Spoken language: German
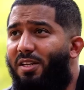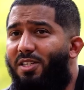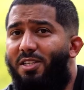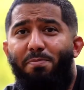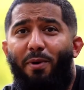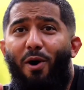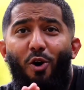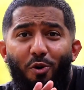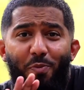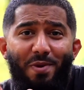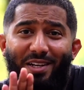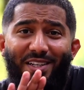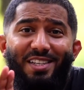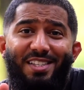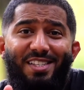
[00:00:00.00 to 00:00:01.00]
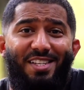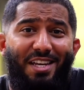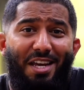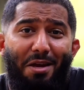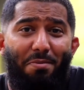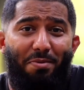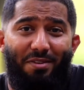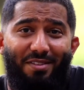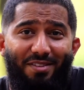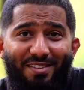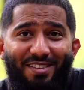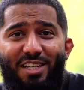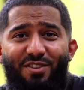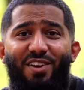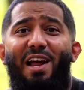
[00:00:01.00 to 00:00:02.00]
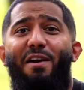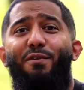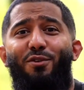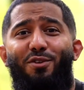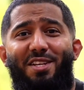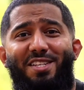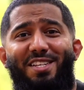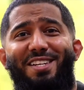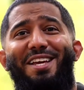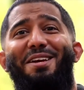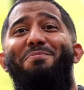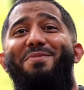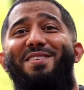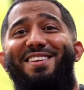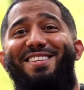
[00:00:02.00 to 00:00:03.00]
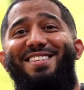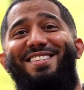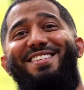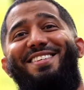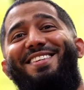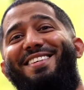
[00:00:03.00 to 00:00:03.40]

Sie braucht mir nichts geben. Ich will einfach nur, dass sie neben mir ist.